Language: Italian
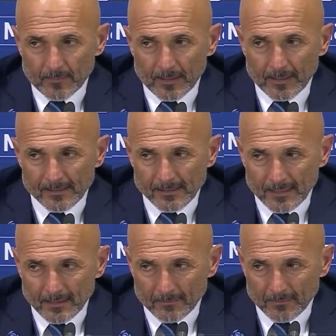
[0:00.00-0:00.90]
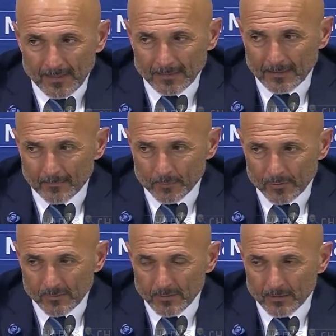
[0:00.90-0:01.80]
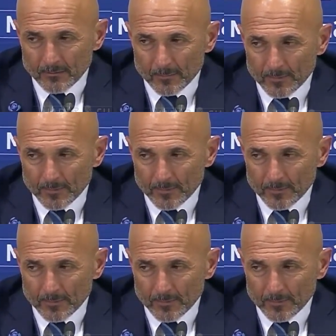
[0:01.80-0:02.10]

è stata fatta approssimativa